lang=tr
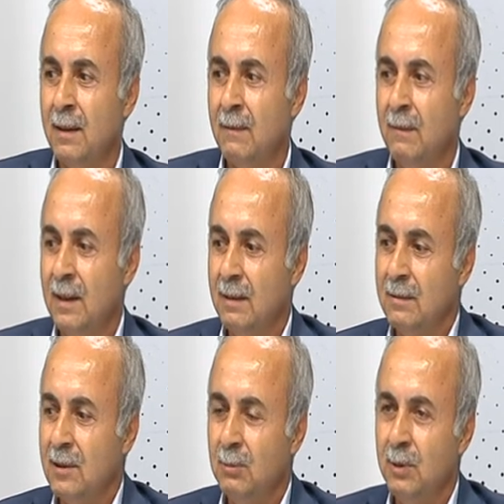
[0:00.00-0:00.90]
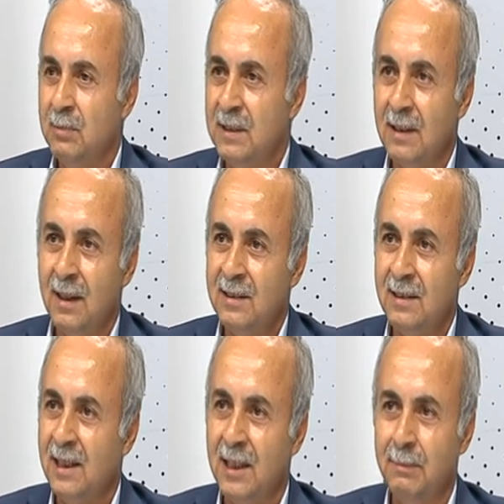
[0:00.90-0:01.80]
ve tabii
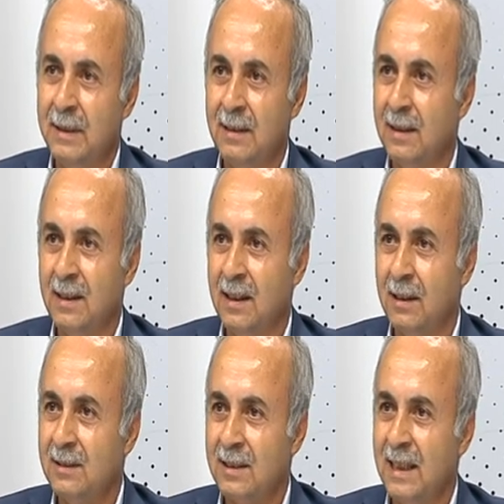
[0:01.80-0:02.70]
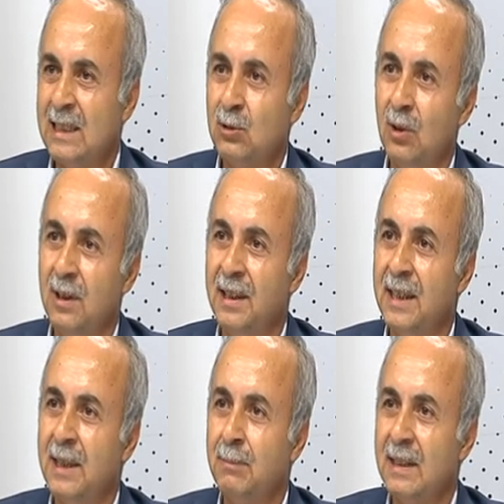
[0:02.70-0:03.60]
siyasilere birileri artık ne söyledi,
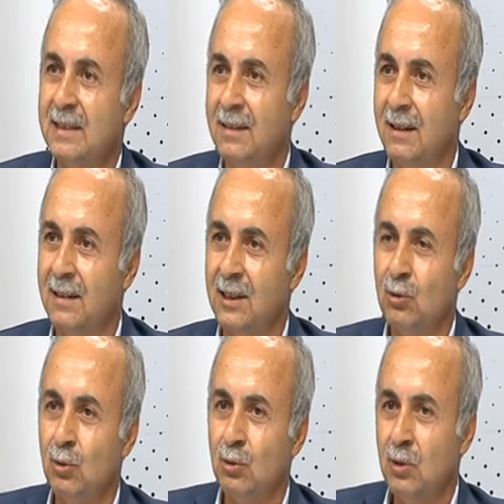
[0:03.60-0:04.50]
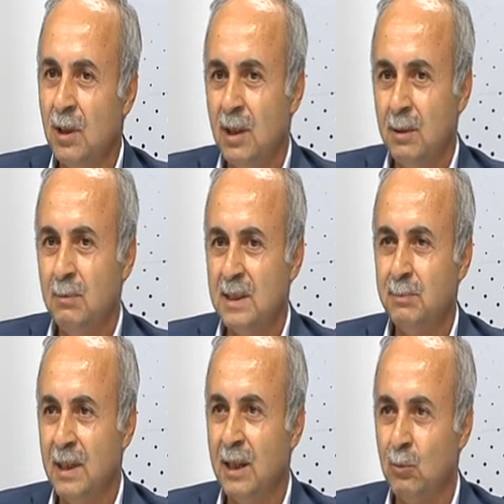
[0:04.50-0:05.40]
kim nasıl anlattı onu
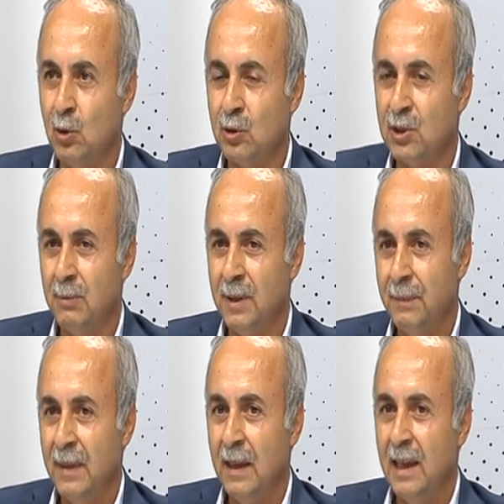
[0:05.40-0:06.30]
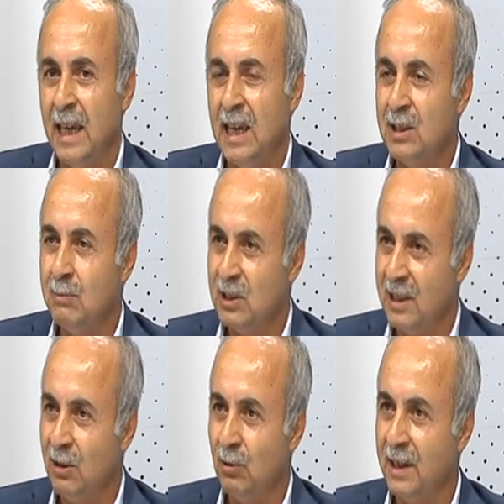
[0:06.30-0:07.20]
biz bilemiyoruz ama
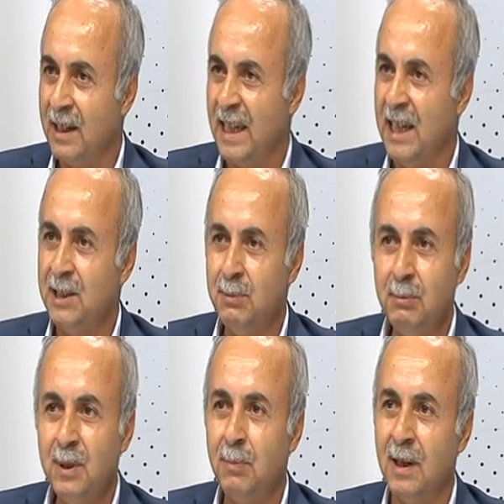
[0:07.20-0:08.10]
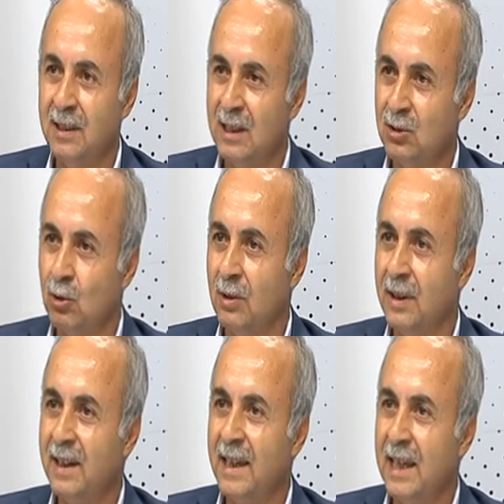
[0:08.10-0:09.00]
eğitimciler olarak, eğitimin bir padyası
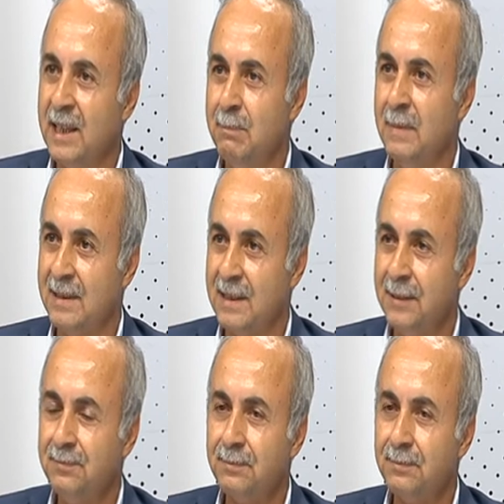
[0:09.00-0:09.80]
olarak Eğitim Birsen